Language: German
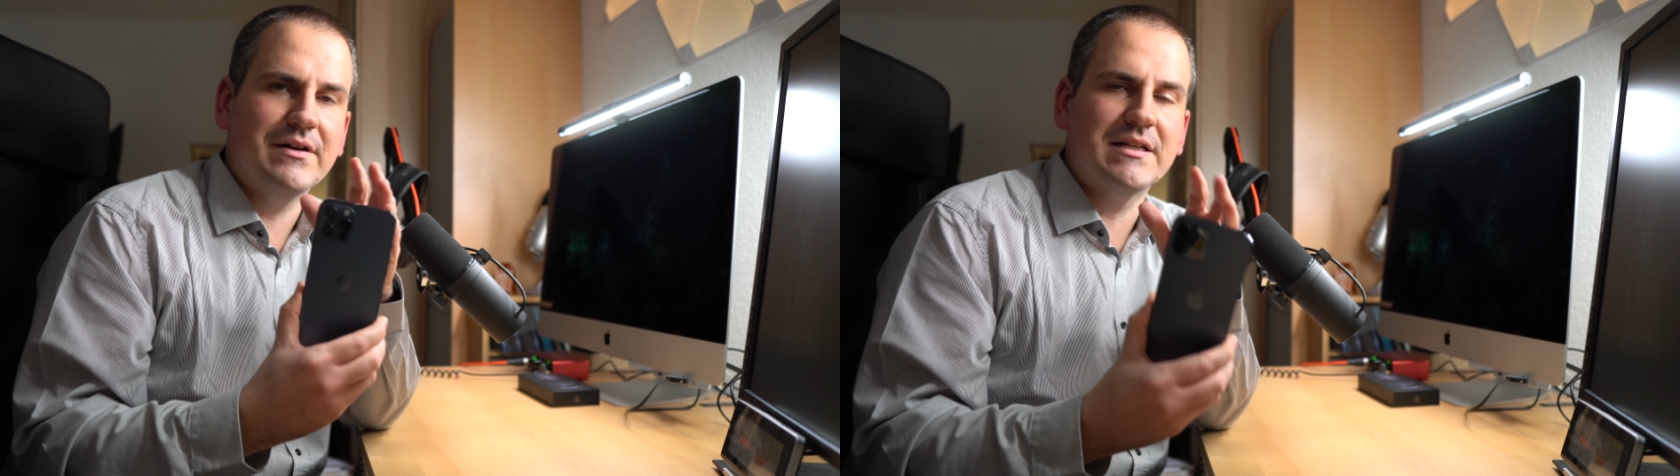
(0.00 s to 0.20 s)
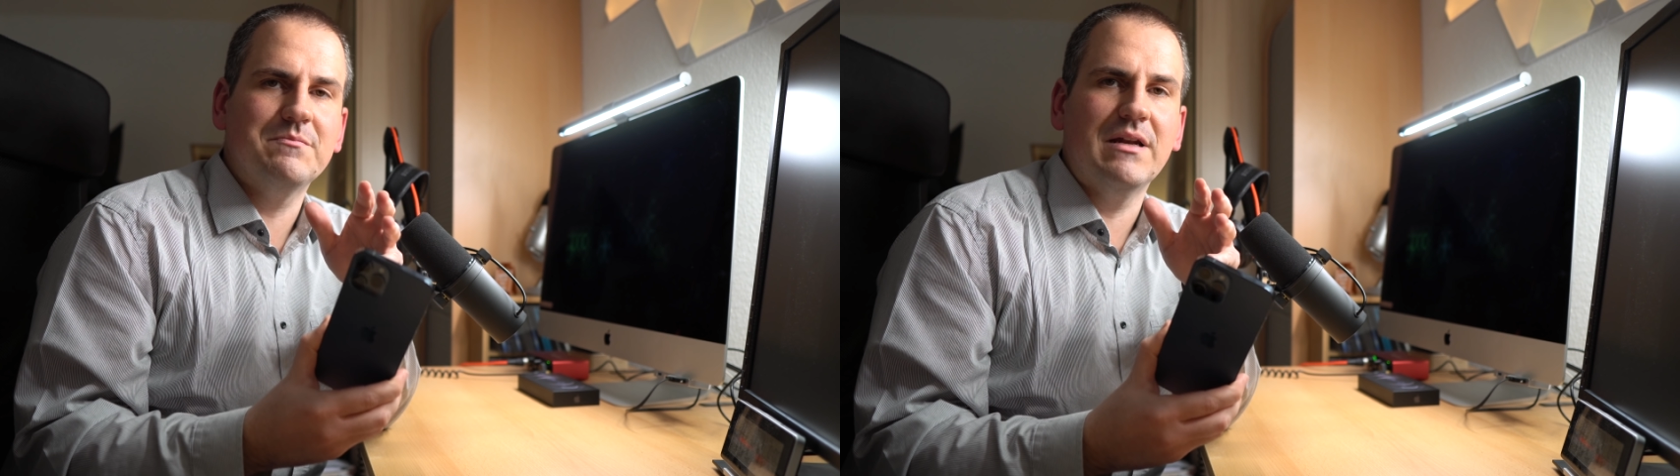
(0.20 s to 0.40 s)

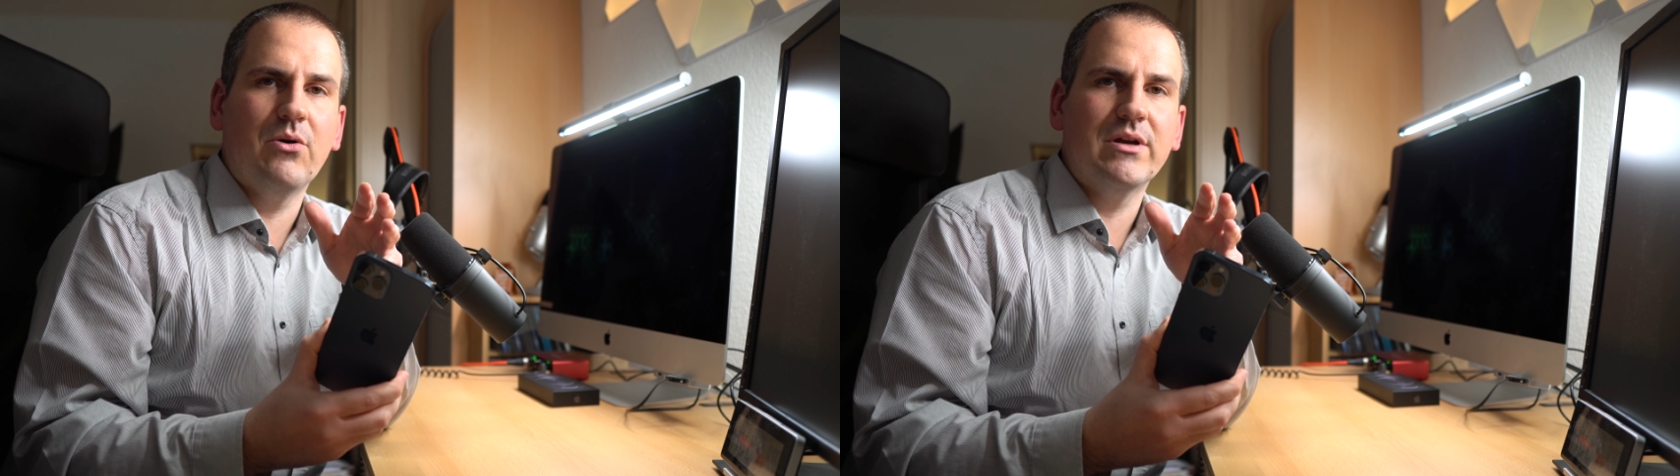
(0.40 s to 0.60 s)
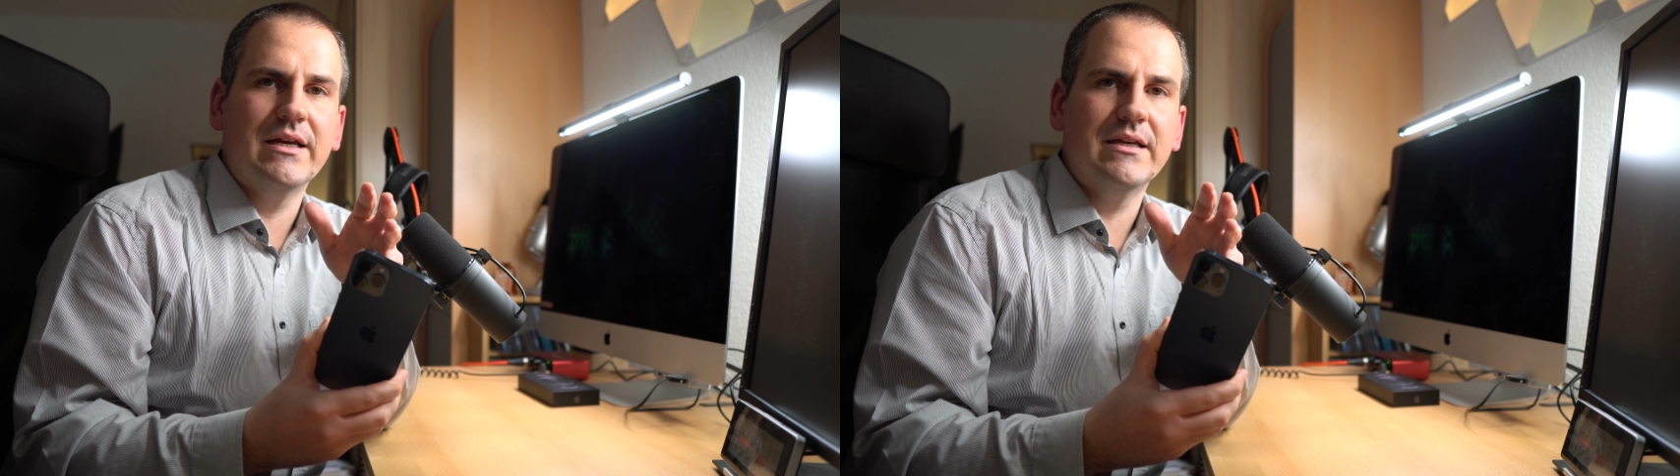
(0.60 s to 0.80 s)
war das
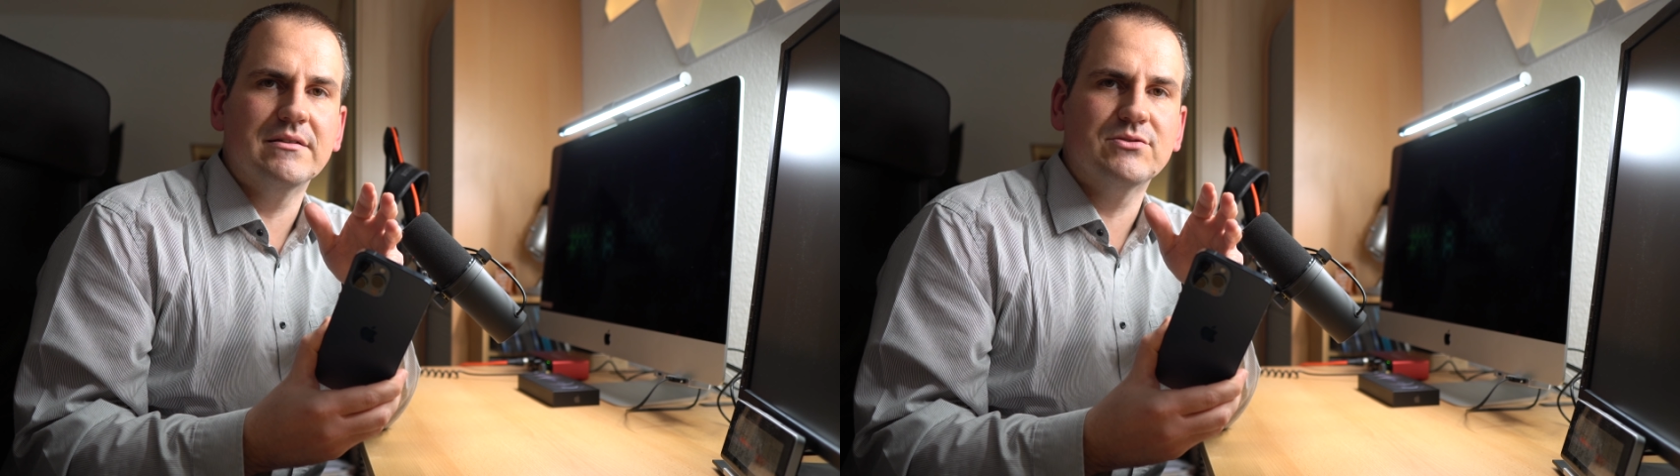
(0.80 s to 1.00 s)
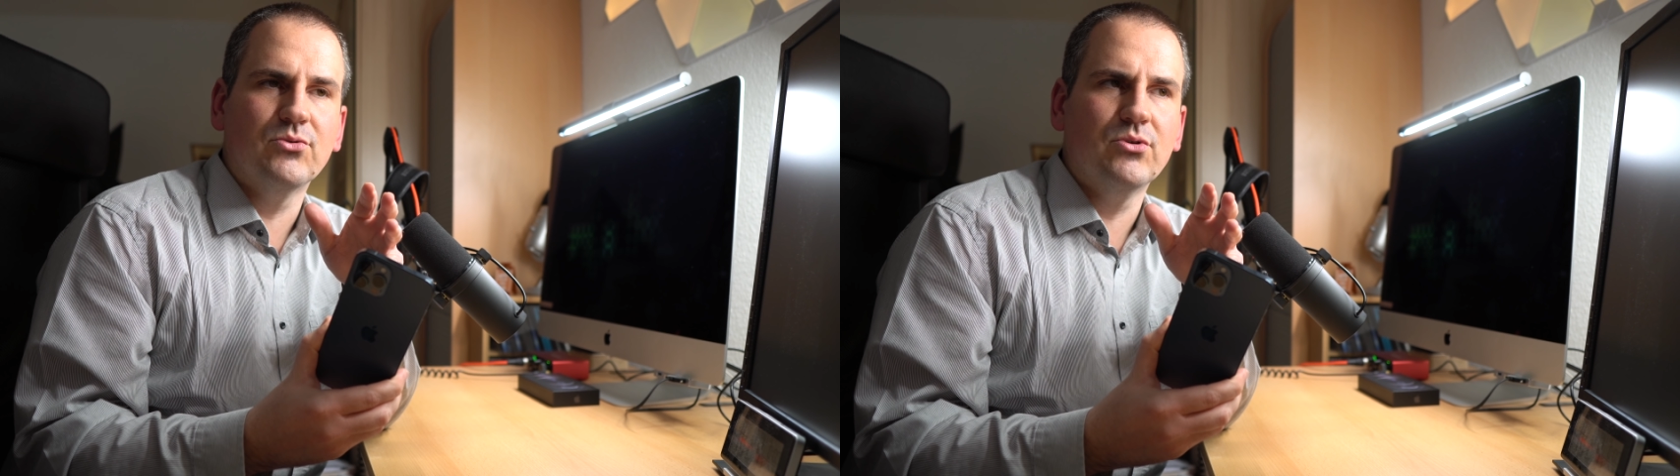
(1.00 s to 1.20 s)
Blau ja
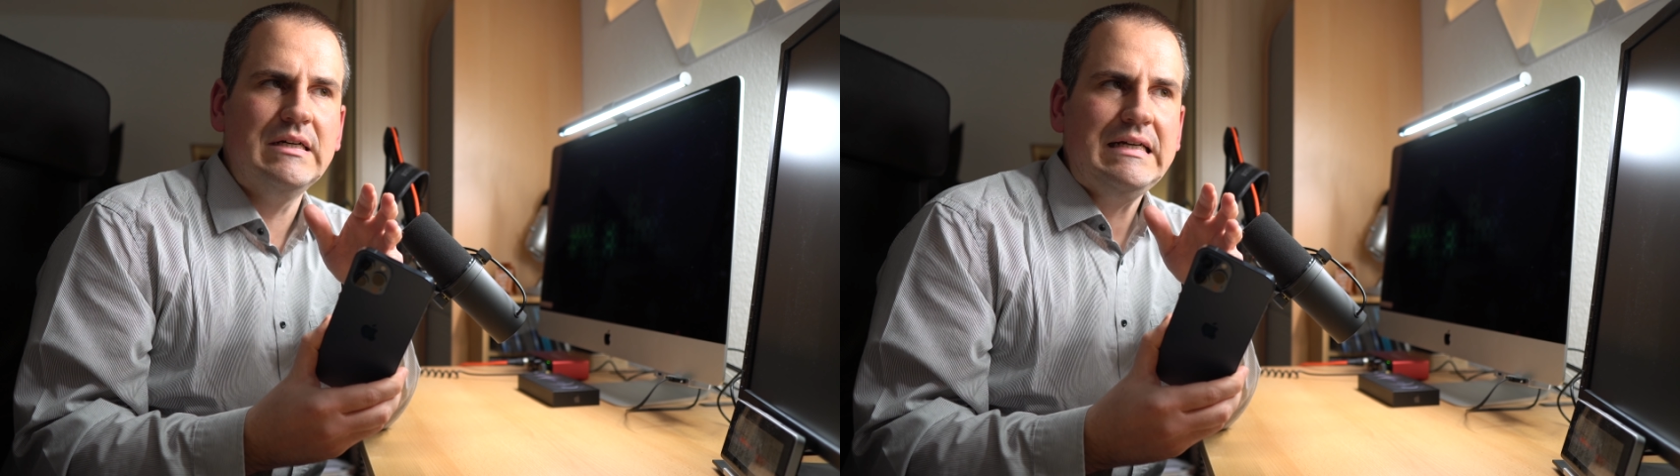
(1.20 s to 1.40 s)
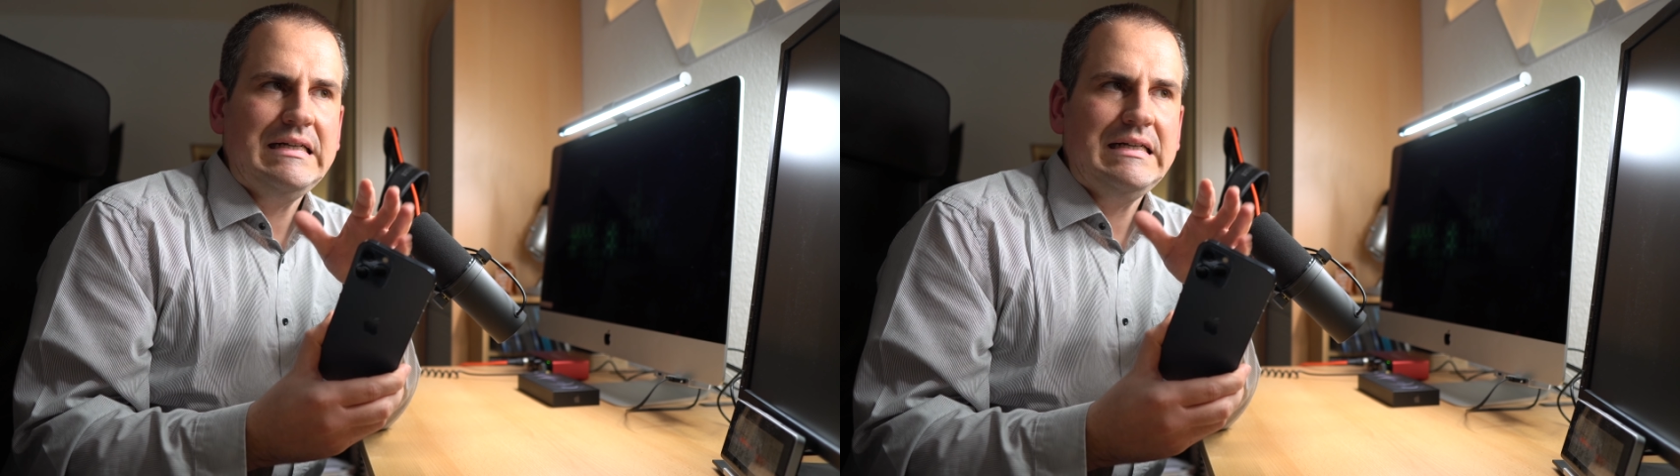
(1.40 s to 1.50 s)
eher so,